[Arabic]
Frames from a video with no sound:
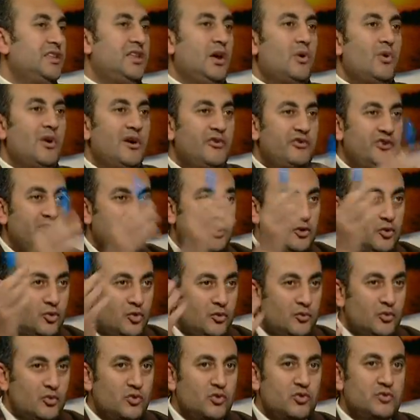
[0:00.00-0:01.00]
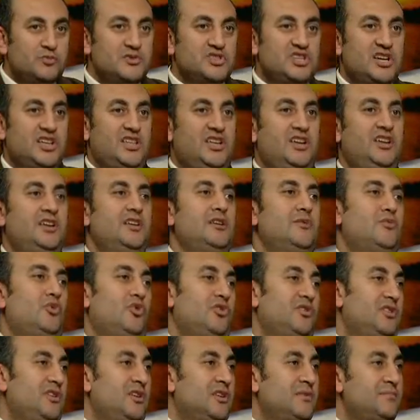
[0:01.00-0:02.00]
توافه الامور مش هتحل
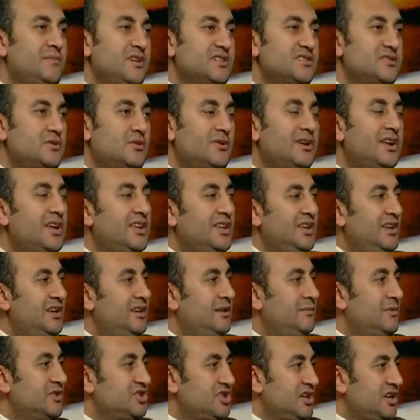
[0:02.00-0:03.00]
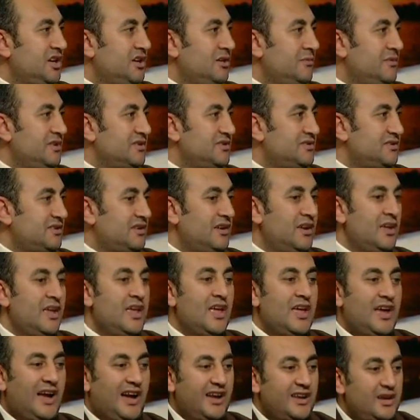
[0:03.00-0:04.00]
معضلات مصر ولا هتحل مشاكل مصر
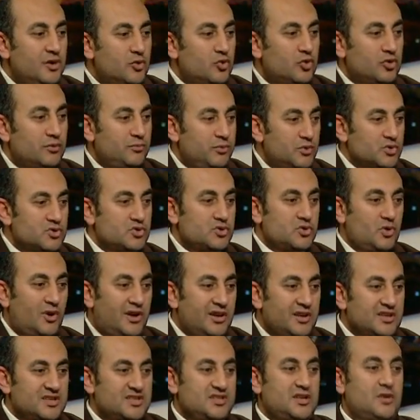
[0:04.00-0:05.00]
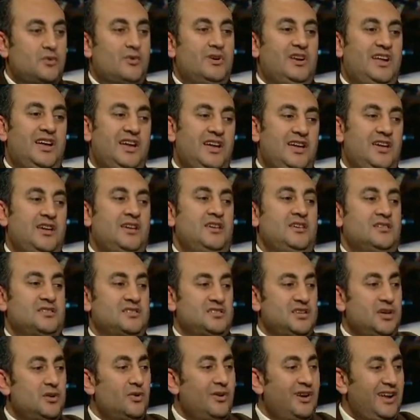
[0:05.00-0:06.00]
مم. عليكم تبصوا على الثروه الحقيقيه
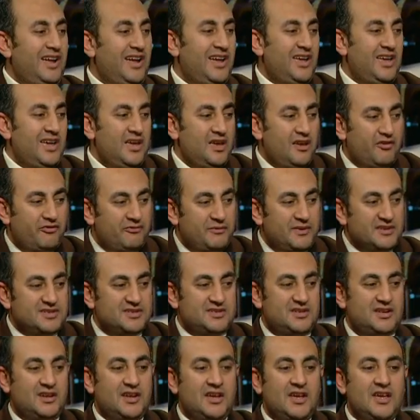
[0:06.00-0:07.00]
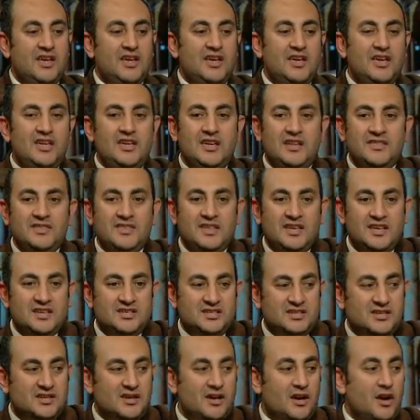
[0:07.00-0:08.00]
الثروه الحقيقيه في مصر هي
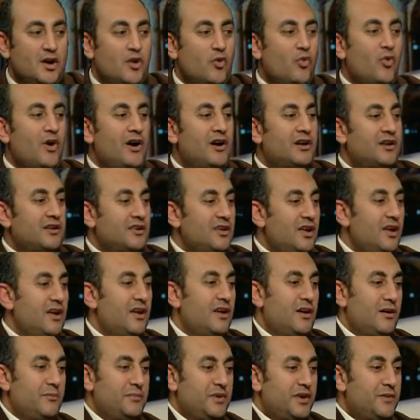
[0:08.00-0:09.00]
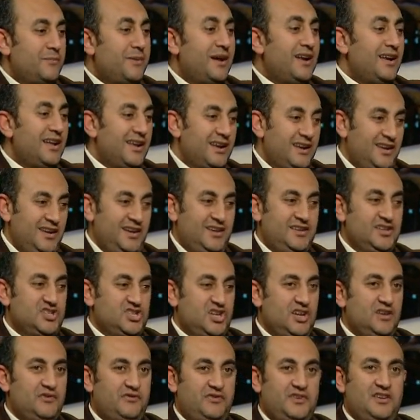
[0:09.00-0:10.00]
الناس وارضها بجبالها اللي احنا
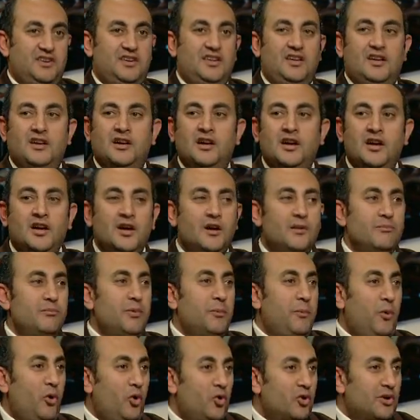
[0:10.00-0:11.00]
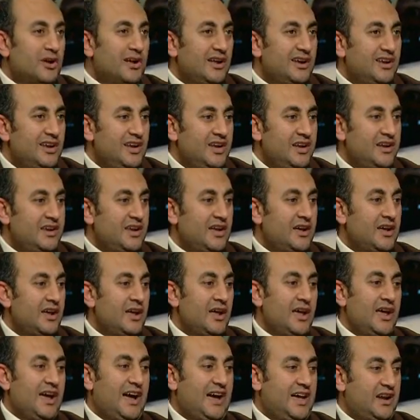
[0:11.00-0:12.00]
شايفينها ببحورها اللي احنا
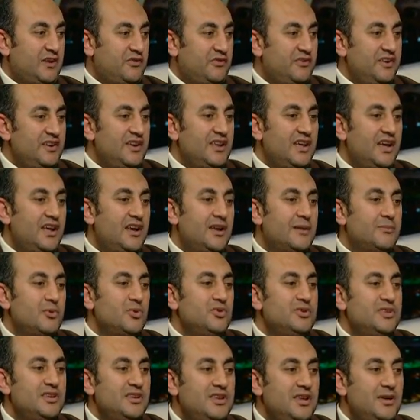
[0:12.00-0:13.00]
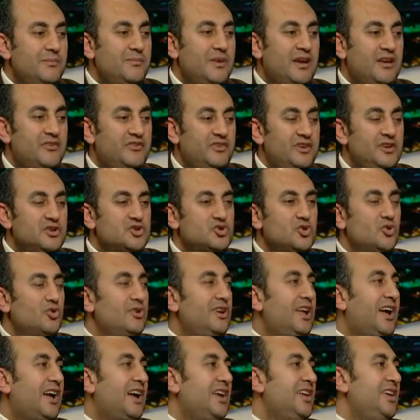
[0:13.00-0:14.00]
عارفينها لابد ان يبقى في
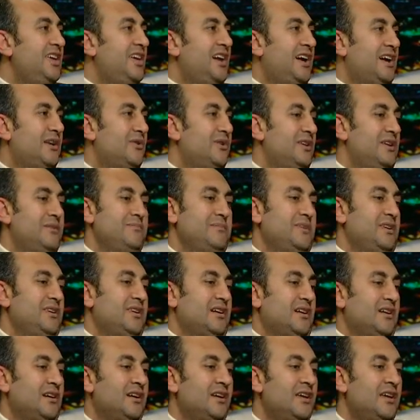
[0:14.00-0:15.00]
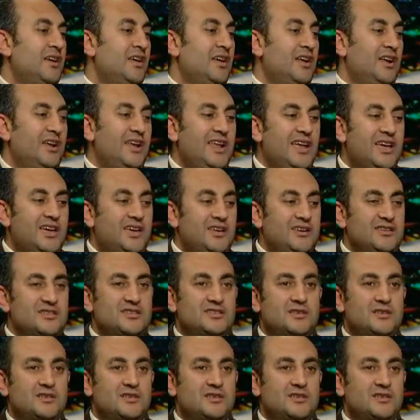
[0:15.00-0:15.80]
شغل حقيقي حوالين منها لكن